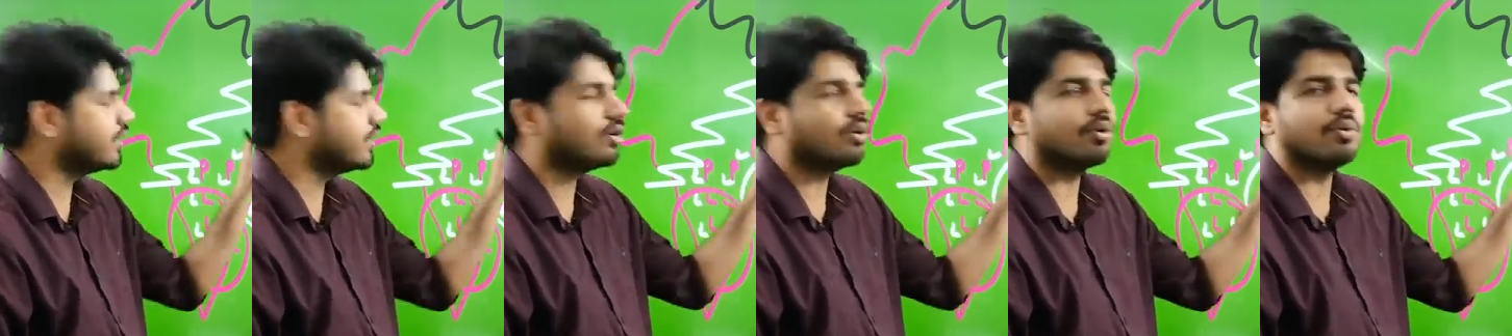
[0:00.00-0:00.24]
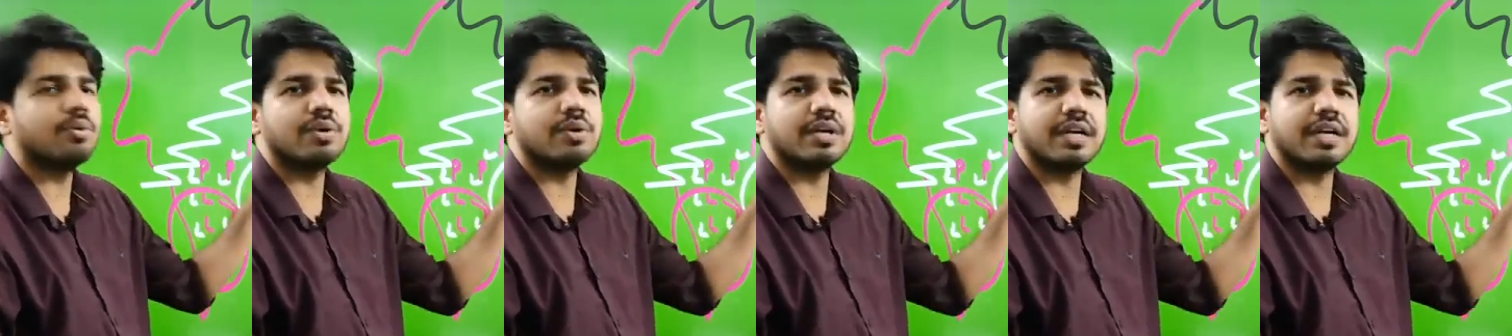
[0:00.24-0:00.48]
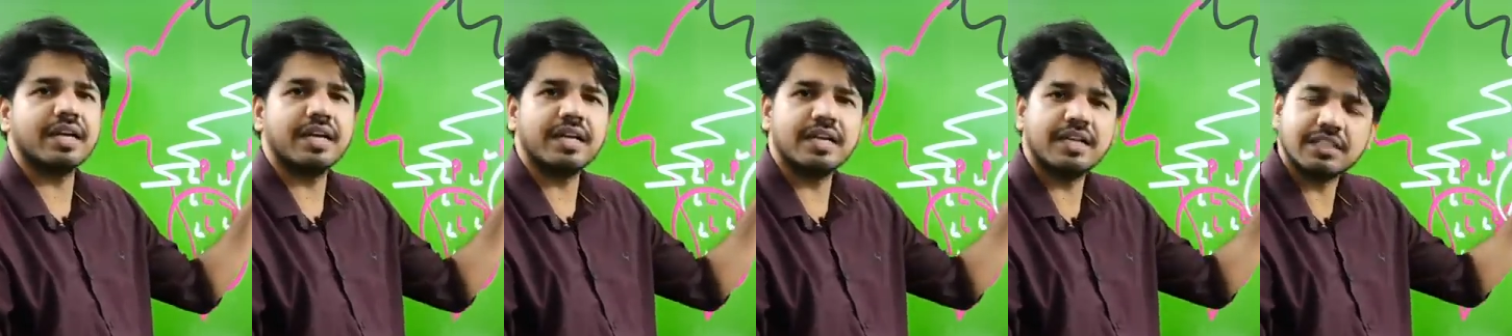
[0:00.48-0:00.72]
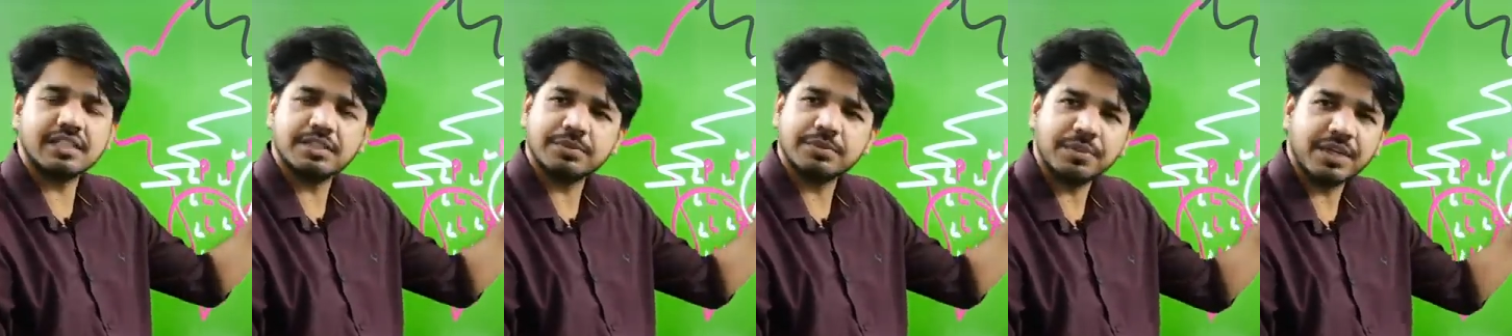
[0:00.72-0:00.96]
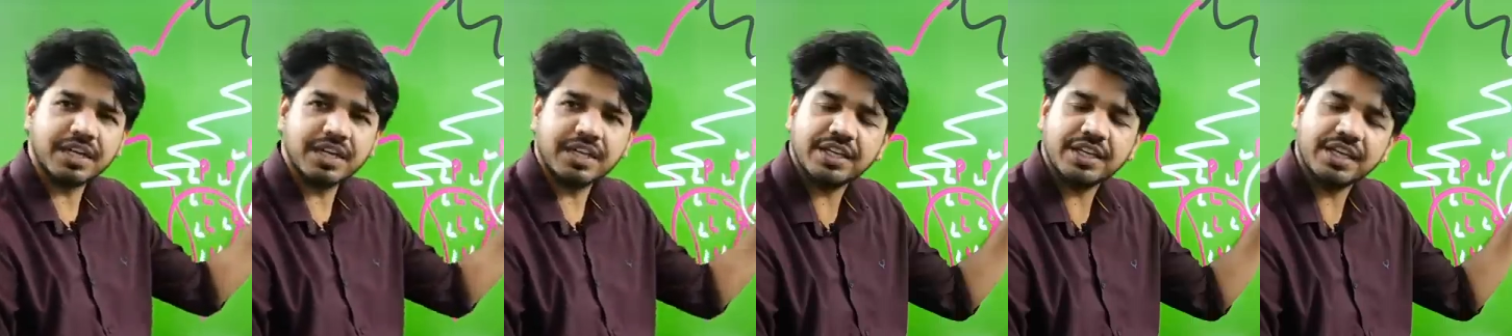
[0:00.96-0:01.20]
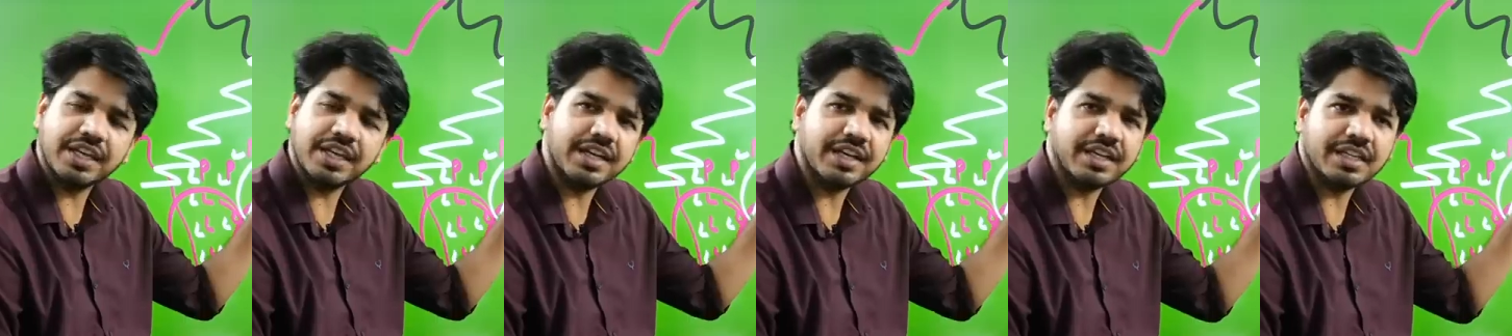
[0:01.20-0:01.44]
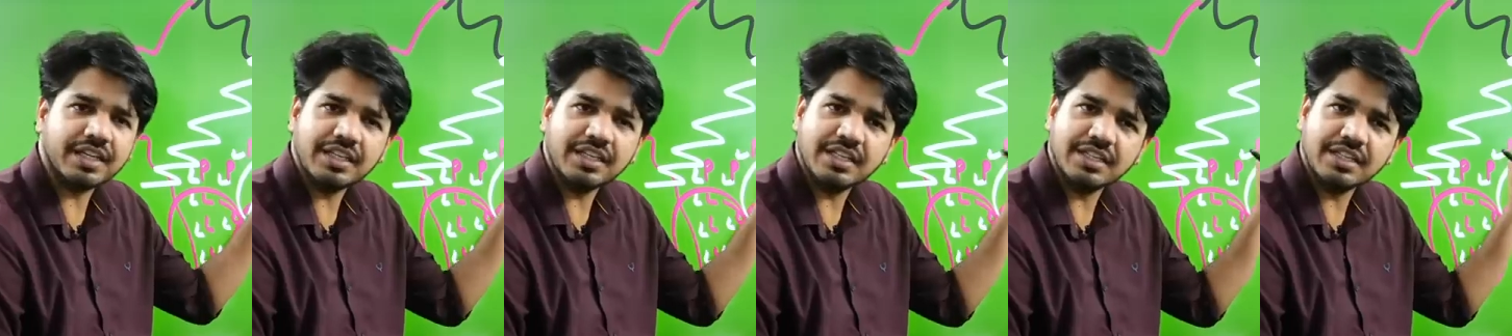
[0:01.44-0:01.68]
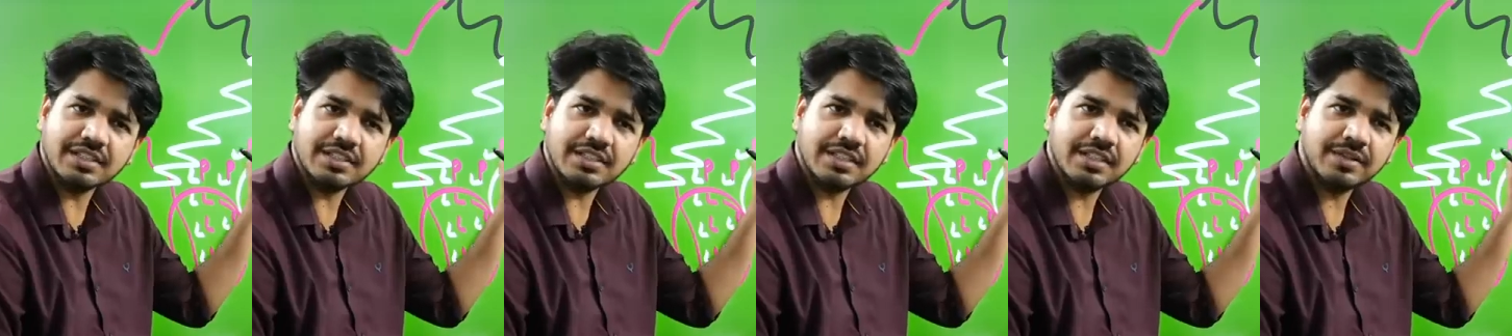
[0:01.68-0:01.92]
टोंक है अजमेर केकड़ी
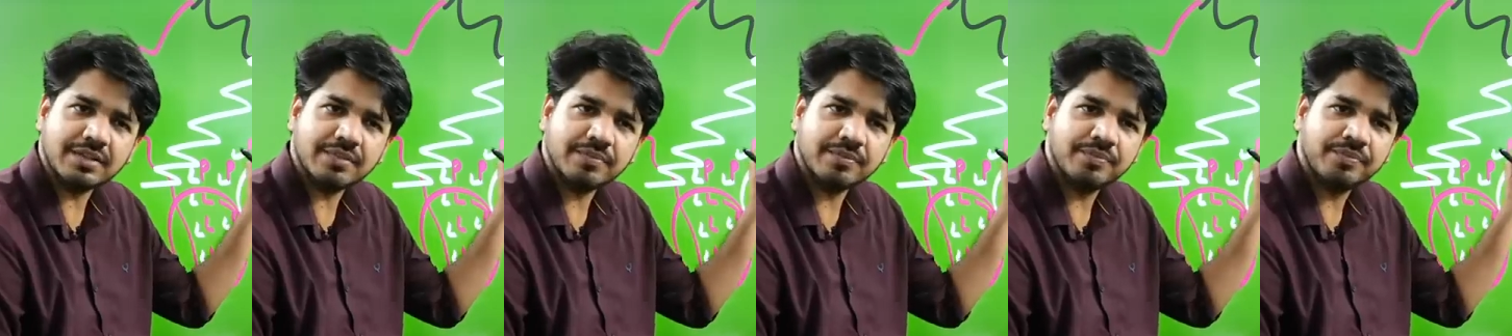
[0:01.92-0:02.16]
ये जिले